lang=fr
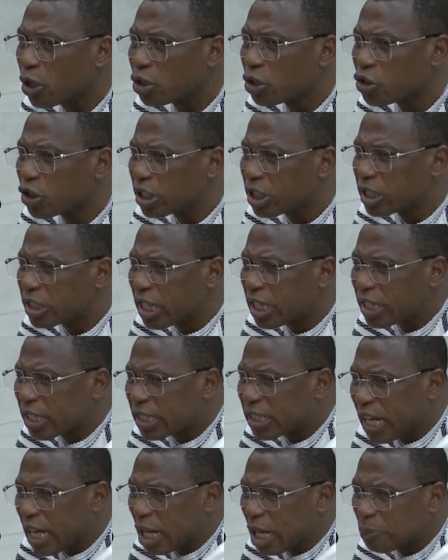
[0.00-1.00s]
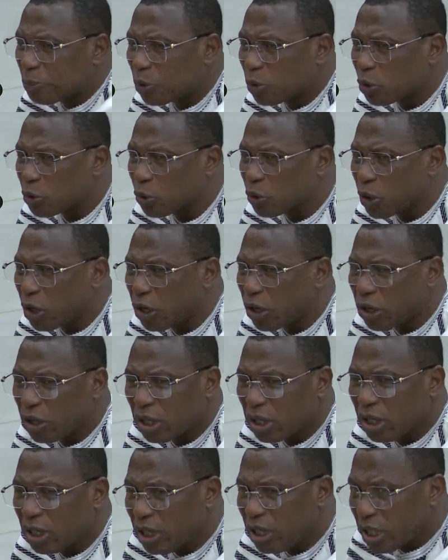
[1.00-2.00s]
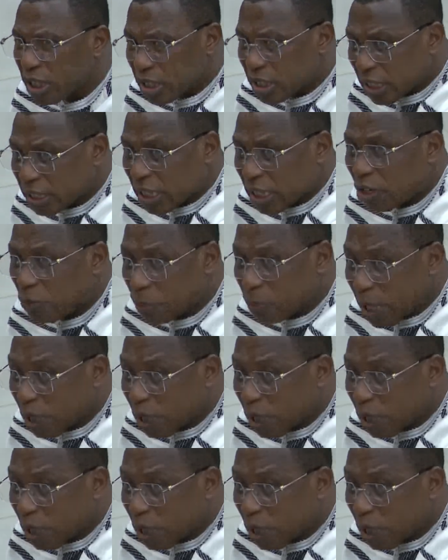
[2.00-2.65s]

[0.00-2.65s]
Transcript: Je disais qu'il y a un procureur, c'était bien